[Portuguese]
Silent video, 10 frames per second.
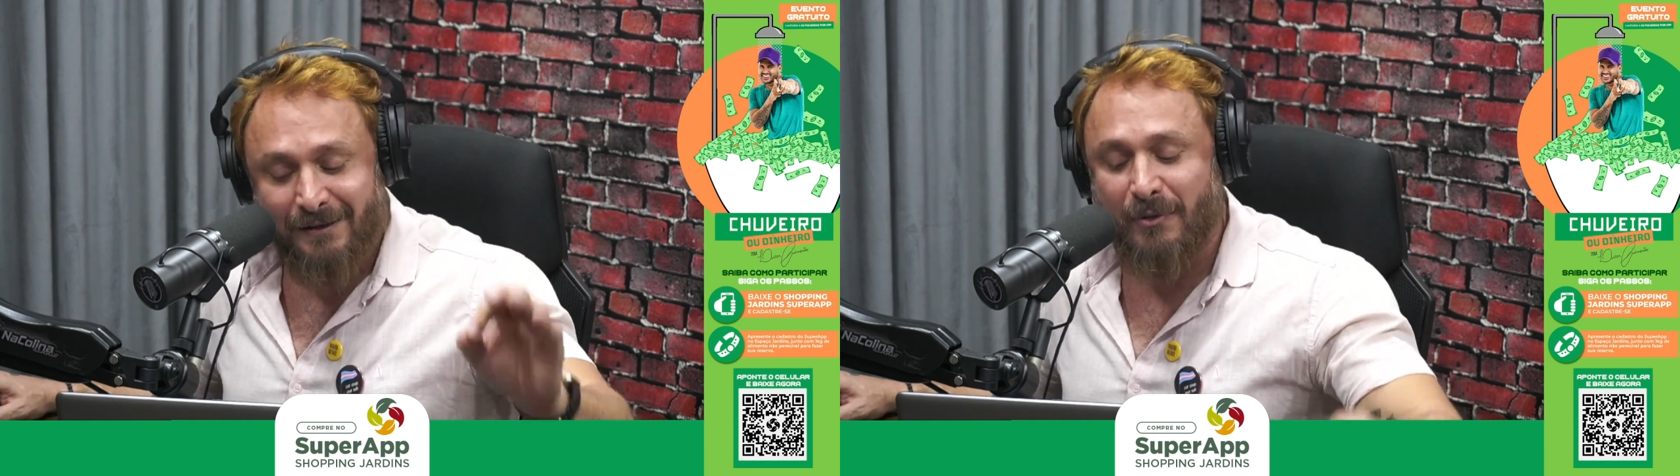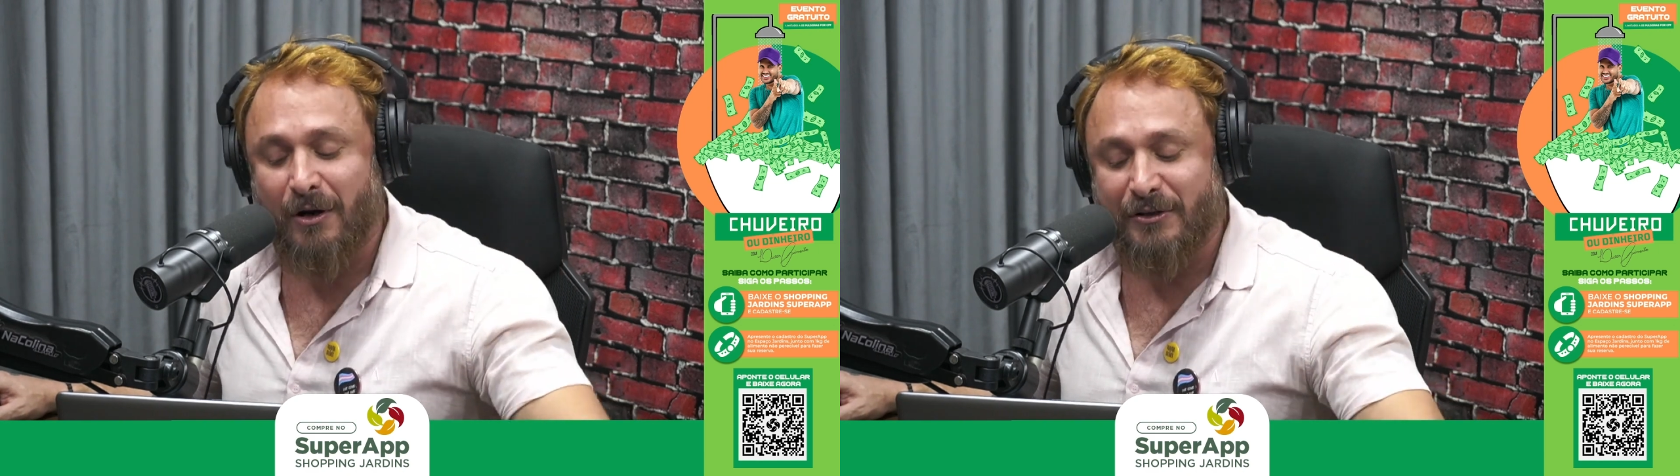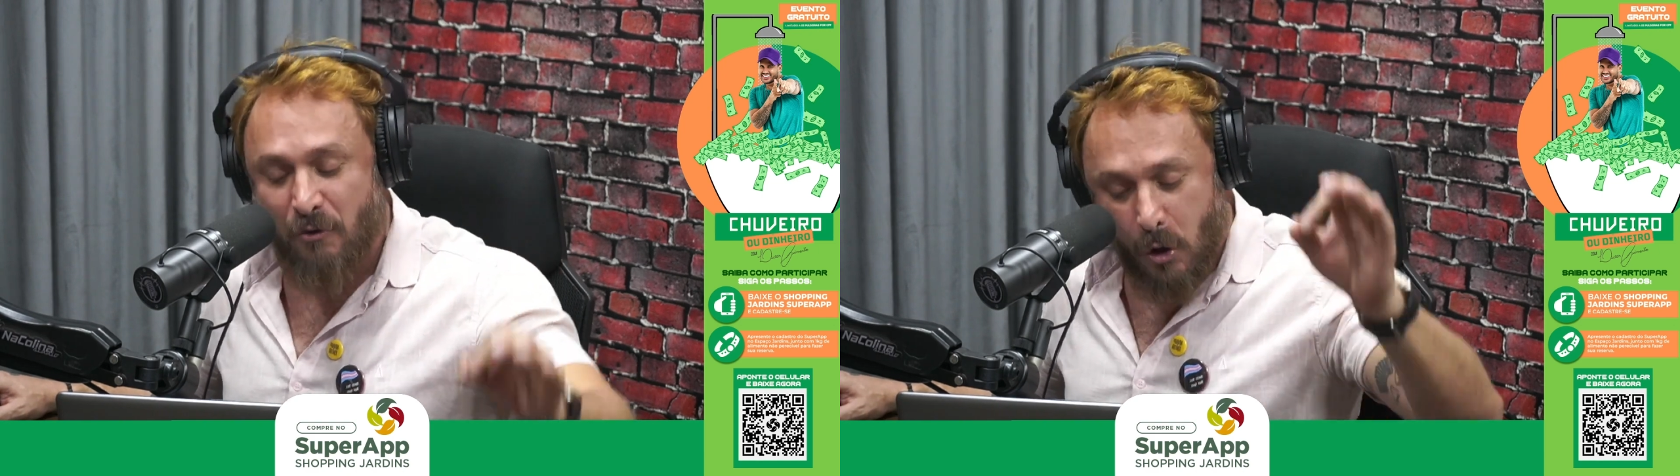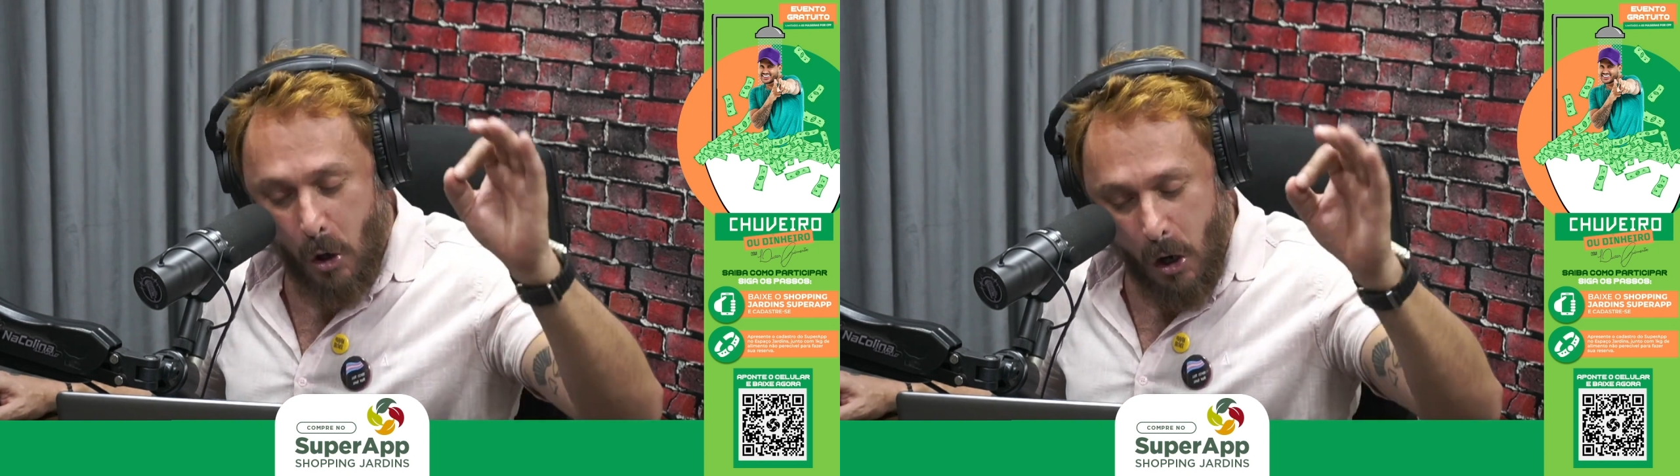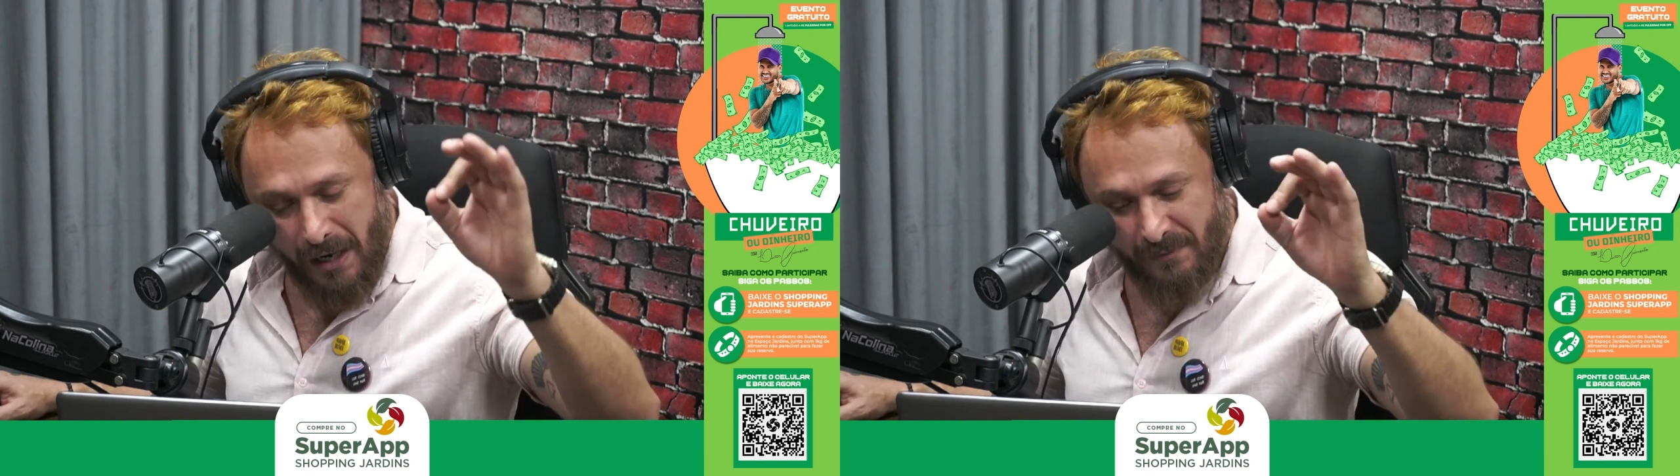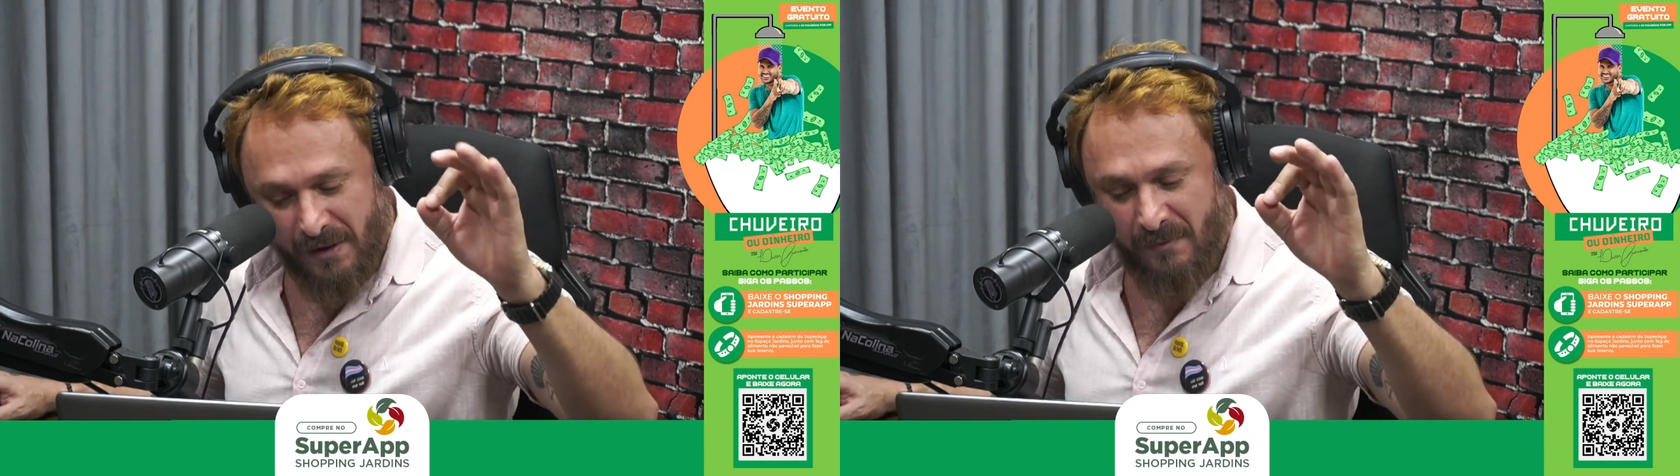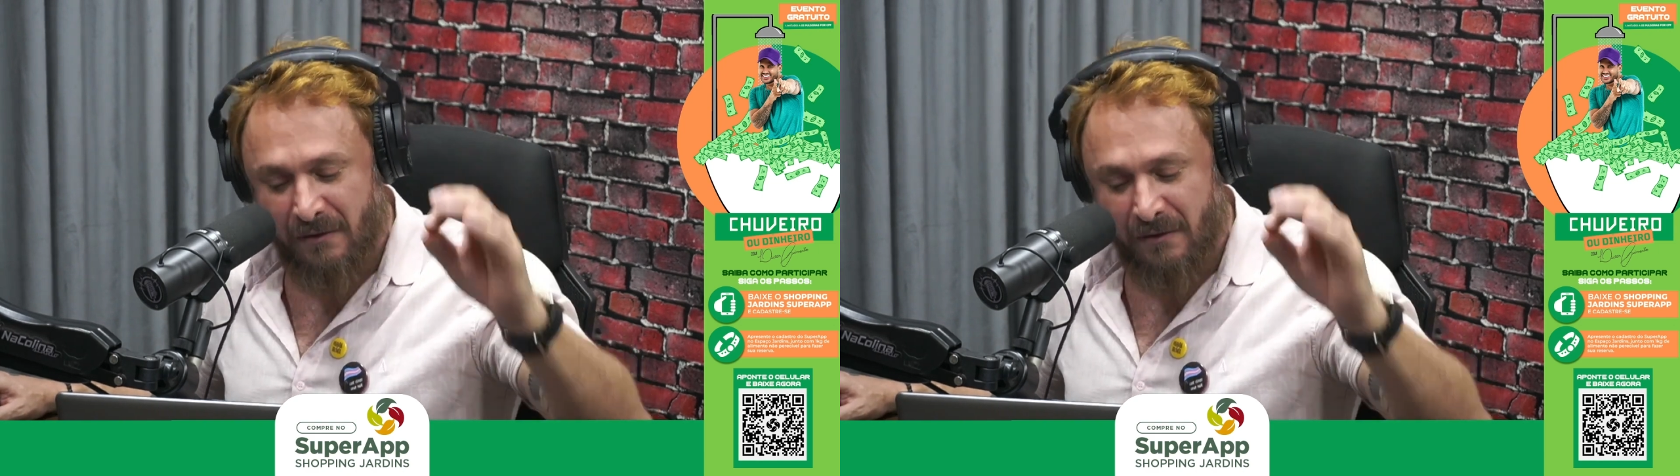Brodinho, corre, Ligeiro.